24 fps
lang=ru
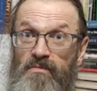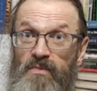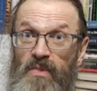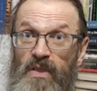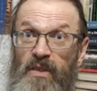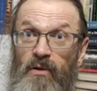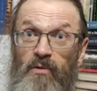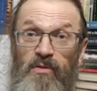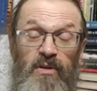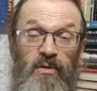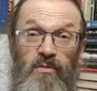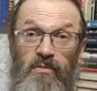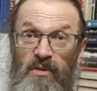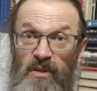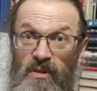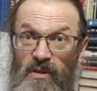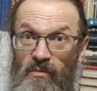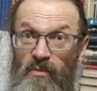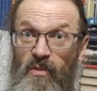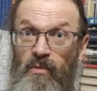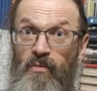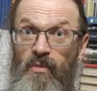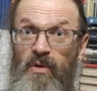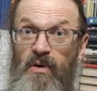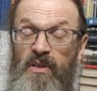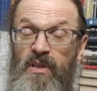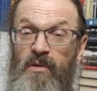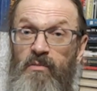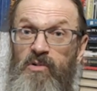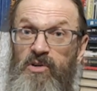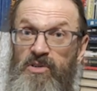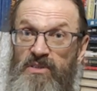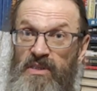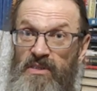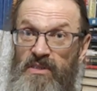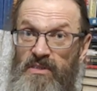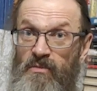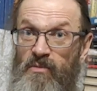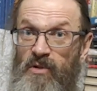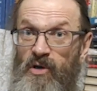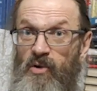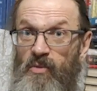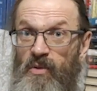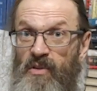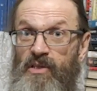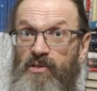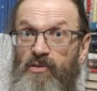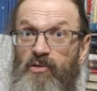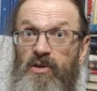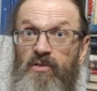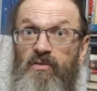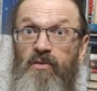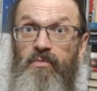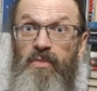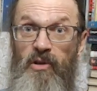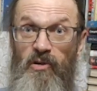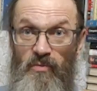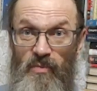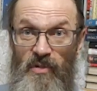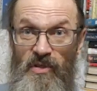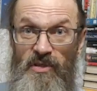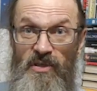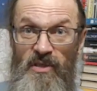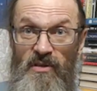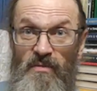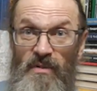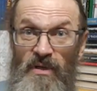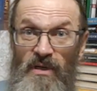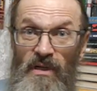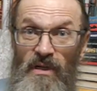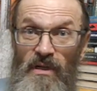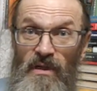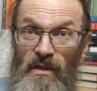и он не, не, мы не может дать ему аргумент, который его переубедил бы.